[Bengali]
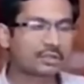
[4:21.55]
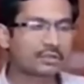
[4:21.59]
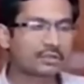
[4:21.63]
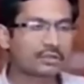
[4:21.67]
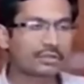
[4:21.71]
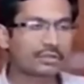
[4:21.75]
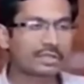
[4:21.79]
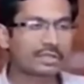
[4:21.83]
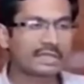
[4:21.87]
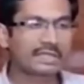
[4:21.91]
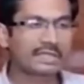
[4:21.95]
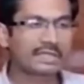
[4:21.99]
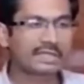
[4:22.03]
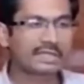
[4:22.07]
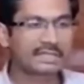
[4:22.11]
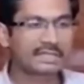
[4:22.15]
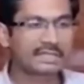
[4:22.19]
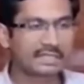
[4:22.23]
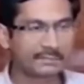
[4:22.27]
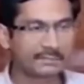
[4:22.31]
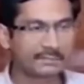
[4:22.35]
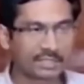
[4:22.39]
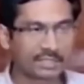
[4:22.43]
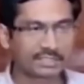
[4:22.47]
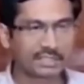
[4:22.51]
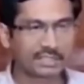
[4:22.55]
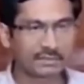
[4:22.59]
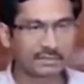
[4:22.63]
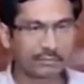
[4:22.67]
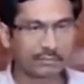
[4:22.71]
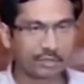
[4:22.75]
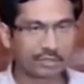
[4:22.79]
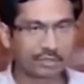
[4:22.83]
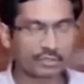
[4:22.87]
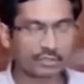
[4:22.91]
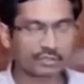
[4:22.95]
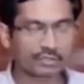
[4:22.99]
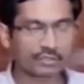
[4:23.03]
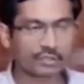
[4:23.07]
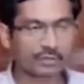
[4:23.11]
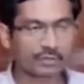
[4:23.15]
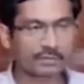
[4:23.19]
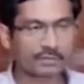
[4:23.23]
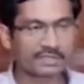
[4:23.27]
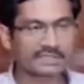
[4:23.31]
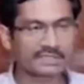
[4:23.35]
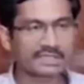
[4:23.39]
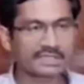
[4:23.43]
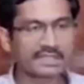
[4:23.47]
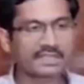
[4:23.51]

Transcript: যখন এটা একটা ডিপ্রেশনে পরিণত হবে